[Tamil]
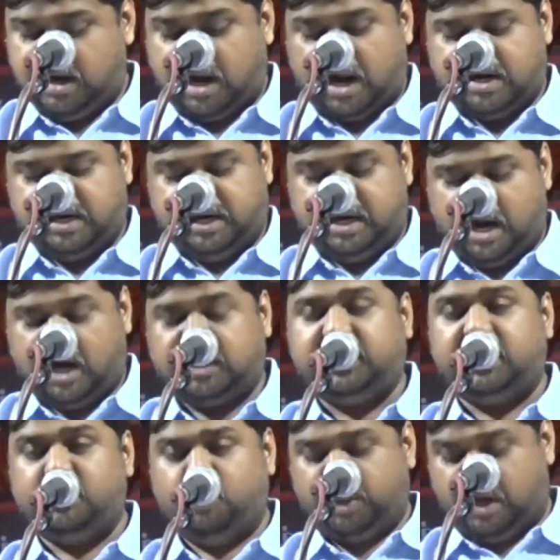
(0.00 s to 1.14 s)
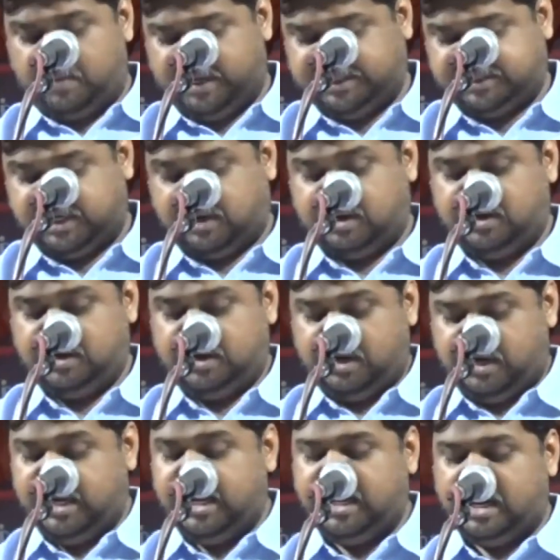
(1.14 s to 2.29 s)
நான் இந்நாட்டின் முதலமைச்சர்
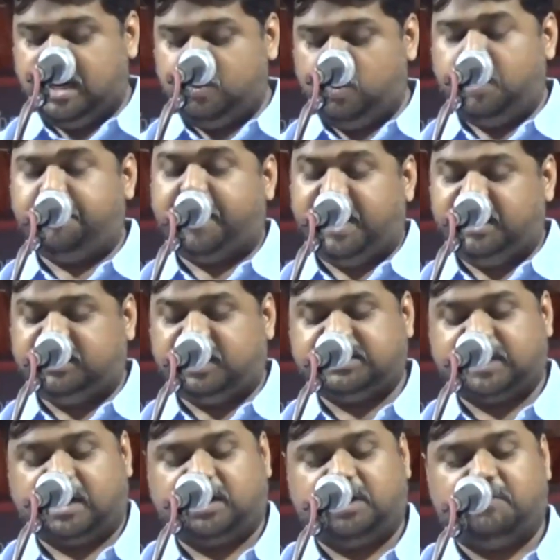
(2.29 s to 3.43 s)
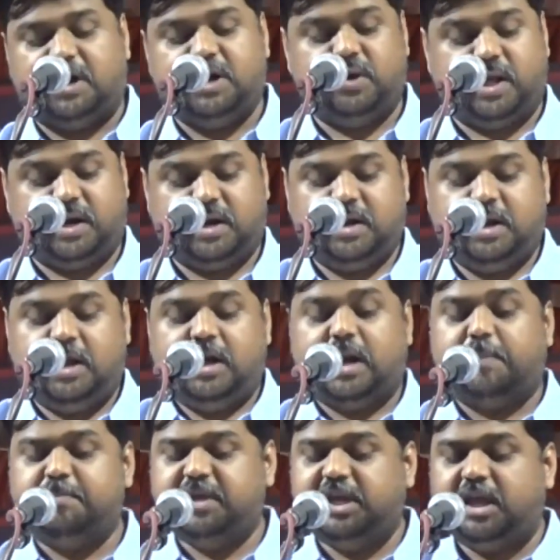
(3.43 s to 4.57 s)
நீங்கள் ஒரு படித்த சட்ட வல்லுநர்
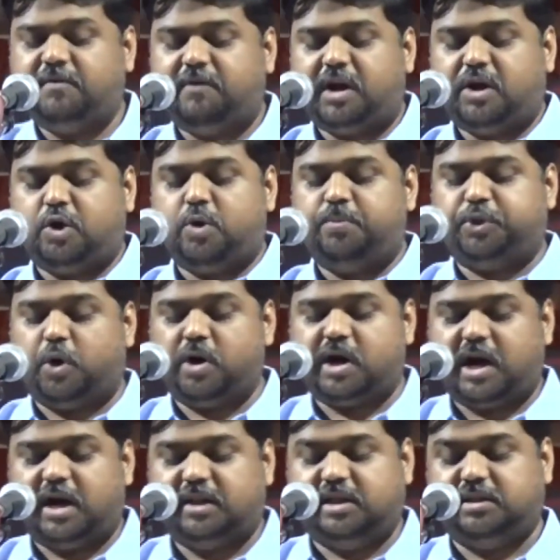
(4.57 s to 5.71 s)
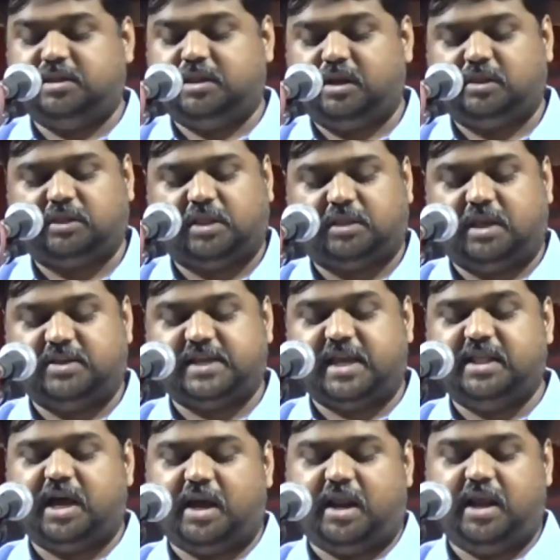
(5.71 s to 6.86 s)
நம் இருவருக்கும் தோன்றாந்த திருத்தத்தை
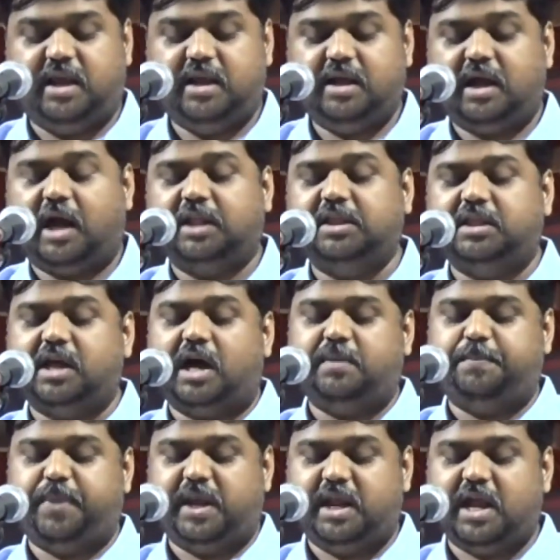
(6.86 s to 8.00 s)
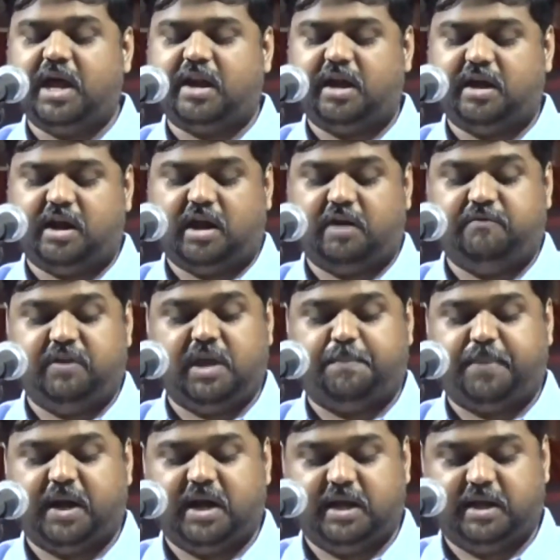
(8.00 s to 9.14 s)
செய்தாரே அதுதான் பெரியார் என்றார்
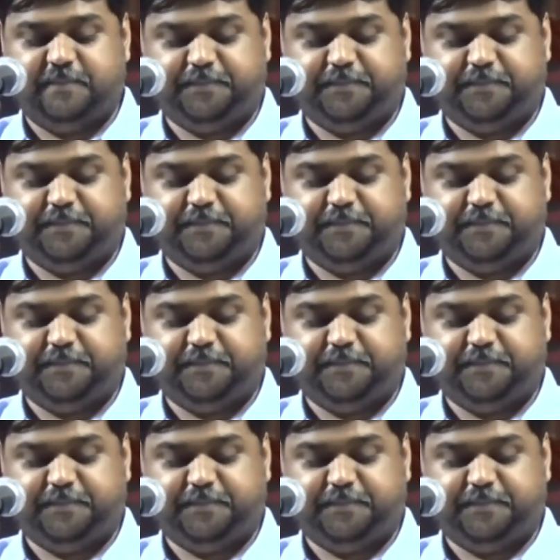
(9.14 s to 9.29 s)
வியப்பாக